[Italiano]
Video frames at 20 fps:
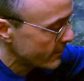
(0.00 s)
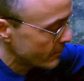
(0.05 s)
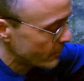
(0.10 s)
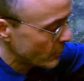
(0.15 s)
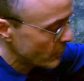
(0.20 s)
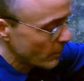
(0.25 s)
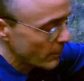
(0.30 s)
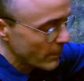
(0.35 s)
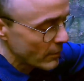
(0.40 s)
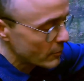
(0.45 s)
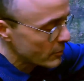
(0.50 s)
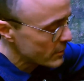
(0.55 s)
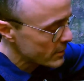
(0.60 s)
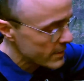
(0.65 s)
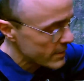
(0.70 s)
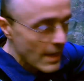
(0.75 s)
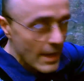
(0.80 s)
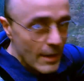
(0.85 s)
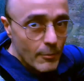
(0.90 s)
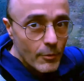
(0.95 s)
più o meno ci
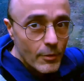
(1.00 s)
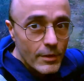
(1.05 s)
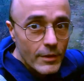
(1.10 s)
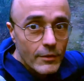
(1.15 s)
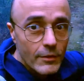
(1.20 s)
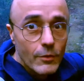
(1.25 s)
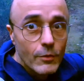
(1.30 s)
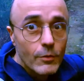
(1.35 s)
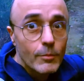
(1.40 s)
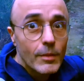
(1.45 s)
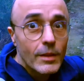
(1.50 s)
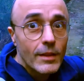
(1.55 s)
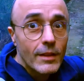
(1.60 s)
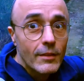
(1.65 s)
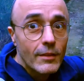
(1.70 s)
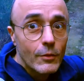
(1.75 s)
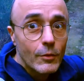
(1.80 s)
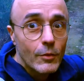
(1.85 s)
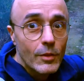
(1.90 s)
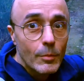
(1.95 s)
siamo, adesso manca
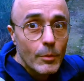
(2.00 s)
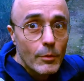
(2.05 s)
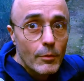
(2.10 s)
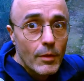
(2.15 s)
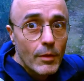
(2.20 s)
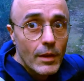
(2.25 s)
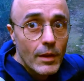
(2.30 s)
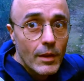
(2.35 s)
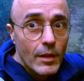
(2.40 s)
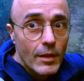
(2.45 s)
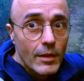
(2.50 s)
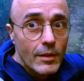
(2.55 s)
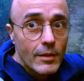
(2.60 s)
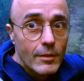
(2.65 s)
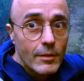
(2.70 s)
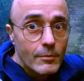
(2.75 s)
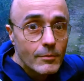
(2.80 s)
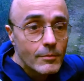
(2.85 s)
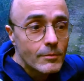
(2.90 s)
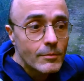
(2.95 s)
solo di provarla
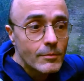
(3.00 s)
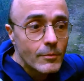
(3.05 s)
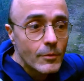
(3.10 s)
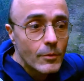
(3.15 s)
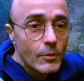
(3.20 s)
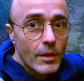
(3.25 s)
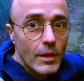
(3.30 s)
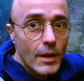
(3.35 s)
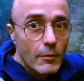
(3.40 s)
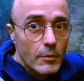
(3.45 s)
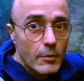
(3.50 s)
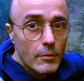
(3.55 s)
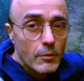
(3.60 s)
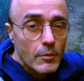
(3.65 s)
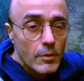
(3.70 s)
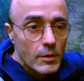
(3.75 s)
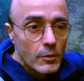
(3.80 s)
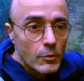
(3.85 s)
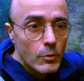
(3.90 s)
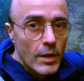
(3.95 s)

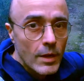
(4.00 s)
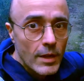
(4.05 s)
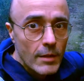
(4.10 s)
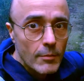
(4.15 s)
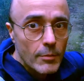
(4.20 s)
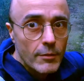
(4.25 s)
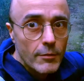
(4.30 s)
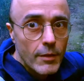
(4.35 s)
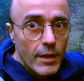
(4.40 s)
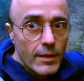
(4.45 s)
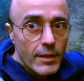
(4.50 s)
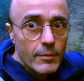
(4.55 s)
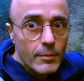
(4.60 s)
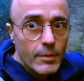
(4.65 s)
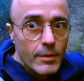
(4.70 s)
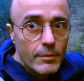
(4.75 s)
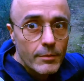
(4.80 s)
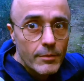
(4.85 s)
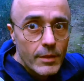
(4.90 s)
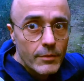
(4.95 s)
in, un'area privata per
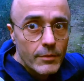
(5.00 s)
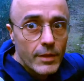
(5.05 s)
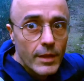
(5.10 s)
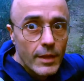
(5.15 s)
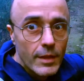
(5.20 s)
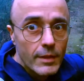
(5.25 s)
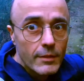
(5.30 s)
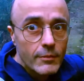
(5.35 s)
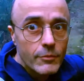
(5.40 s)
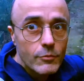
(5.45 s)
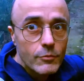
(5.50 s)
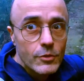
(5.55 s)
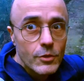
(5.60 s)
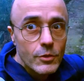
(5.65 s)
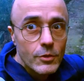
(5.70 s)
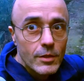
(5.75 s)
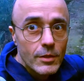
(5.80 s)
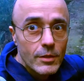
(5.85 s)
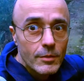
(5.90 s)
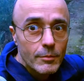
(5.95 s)
verificare che
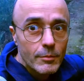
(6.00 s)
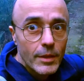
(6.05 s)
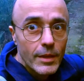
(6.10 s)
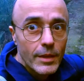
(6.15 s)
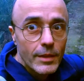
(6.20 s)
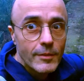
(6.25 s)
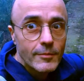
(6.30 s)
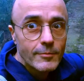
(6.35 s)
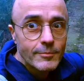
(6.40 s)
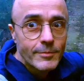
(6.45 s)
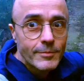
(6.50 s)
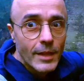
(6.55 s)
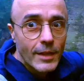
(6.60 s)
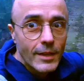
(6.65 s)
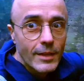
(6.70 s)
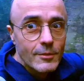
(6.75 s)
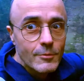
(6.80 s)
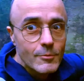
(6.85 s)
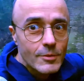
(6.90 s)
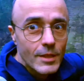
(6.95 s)
funzioni bene, anche
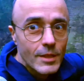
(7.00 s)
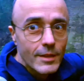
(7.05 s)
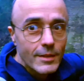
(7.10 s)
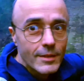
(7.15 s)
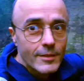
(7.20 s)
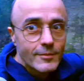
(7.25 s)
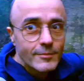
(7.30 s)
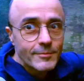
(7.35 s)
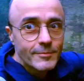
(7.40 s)
su strada.